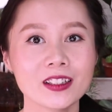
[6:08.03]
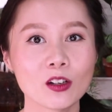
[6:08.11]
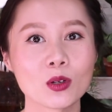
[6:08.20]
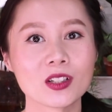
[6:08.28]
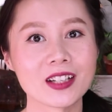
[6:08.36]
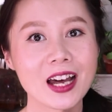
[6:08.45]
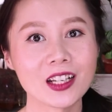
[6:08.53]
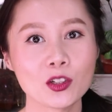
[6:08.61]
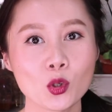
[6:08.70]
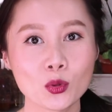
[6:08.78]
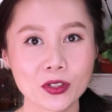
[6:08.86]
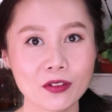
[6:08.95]
或者它的
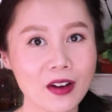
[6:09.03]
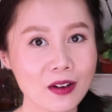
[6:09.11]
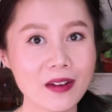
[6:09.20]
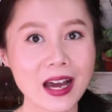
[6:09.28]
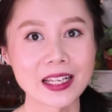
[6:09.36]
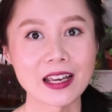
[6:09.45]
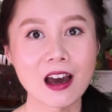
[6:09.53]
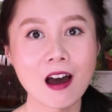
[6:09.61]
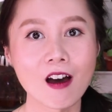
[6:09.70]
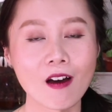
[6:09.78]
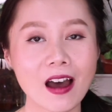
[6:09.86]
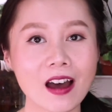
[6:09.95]
种植方法也
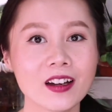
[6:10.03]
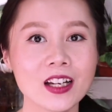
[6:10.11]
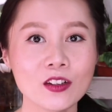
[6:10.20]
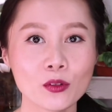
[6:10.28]
好啊。